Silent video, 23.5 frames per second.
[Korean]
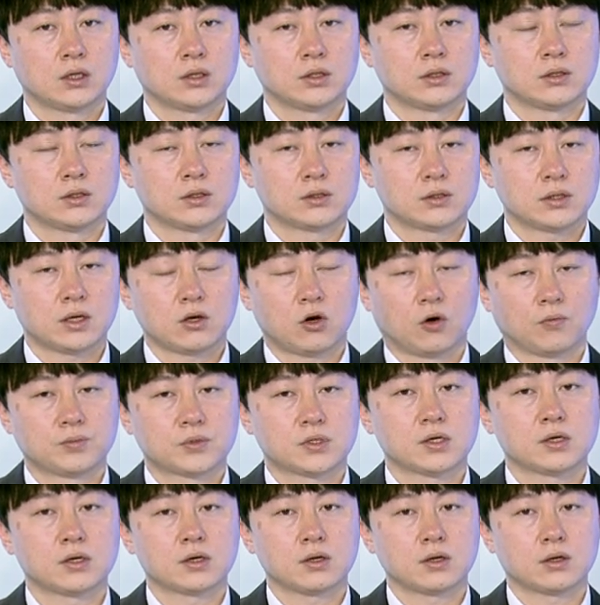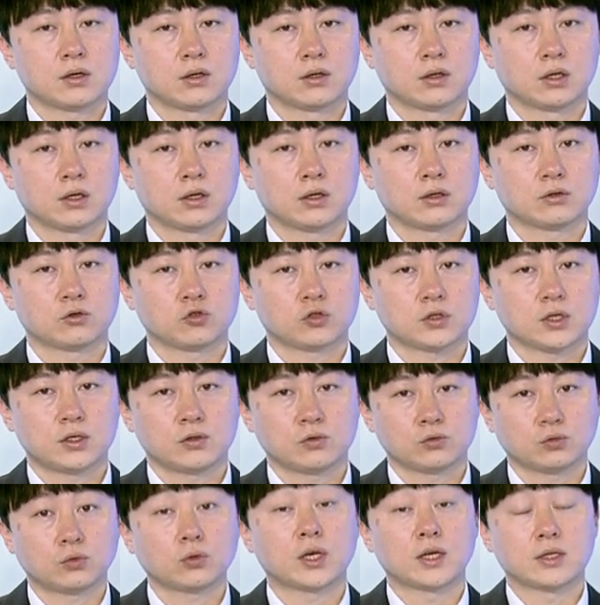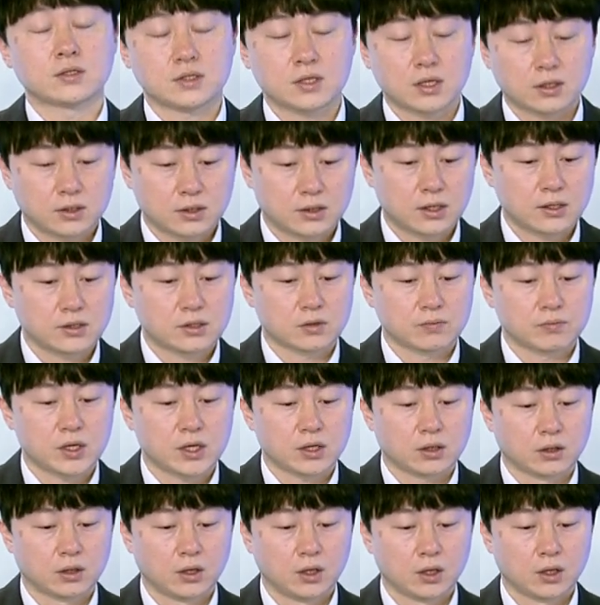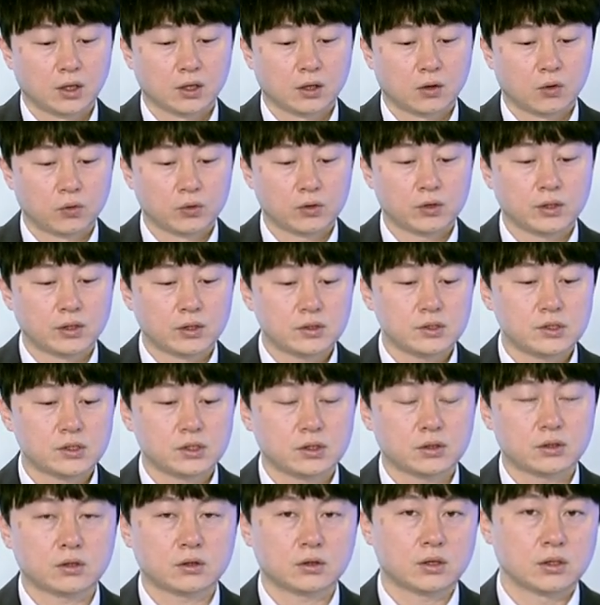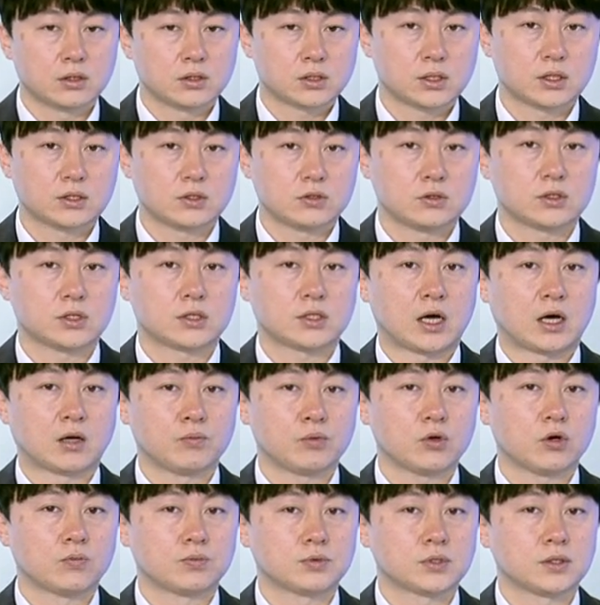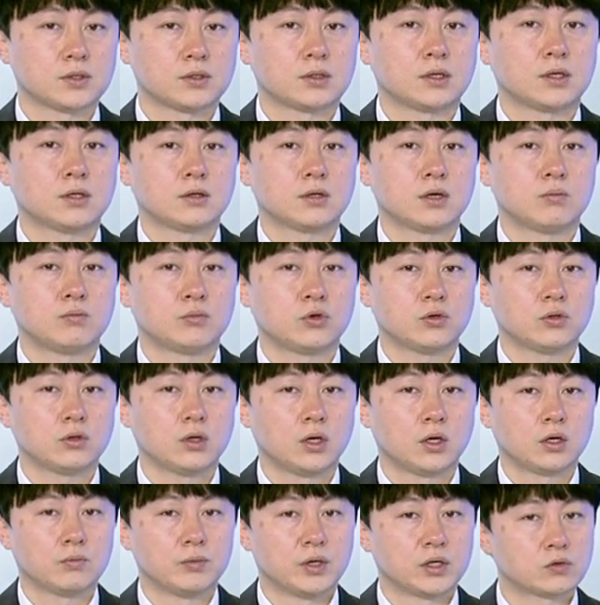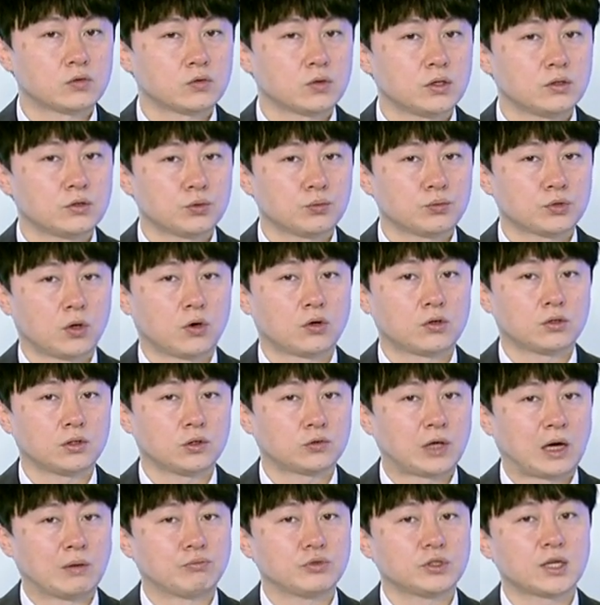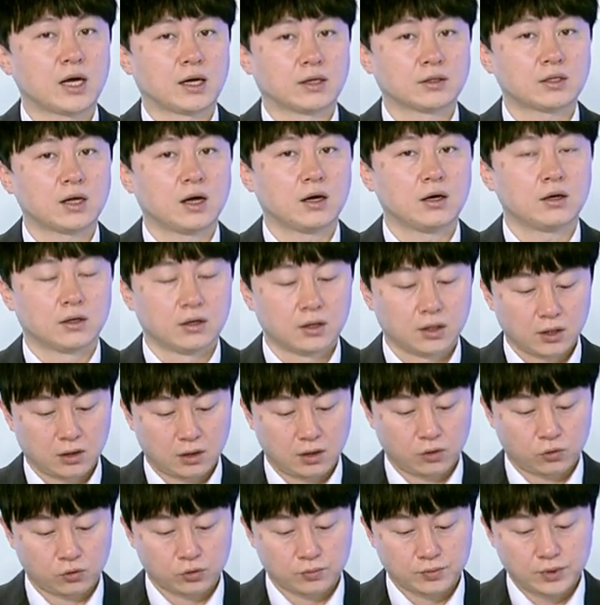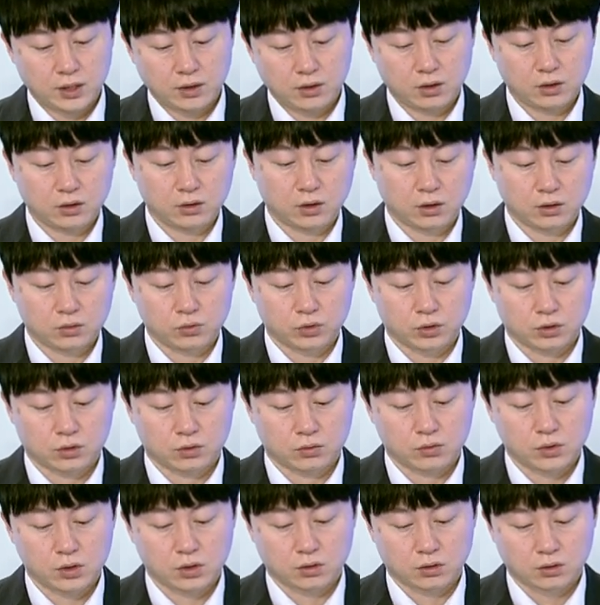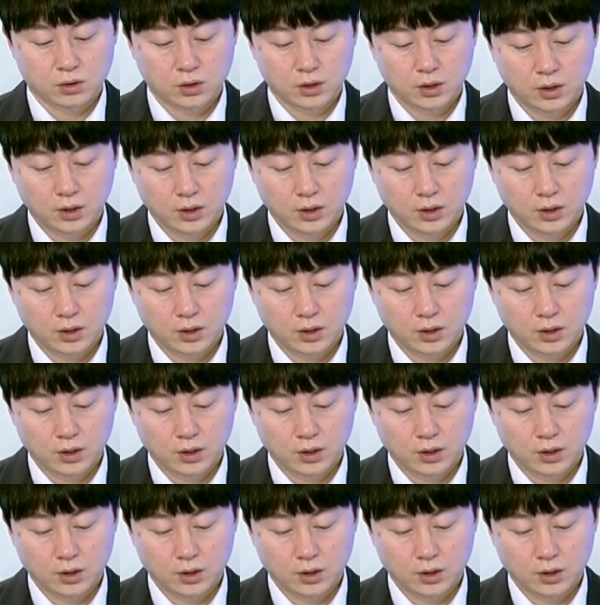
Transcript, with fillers: 뭐이셀 업체에 투자하는 것도 괜찮긴 하지만 오히려 이런 시기 때2차 전지 장비 업체들한테 한번 매수 관점 접근해도 나쁘지 않다라고 음. 좀 생각이 음. 되고 있고요. 네.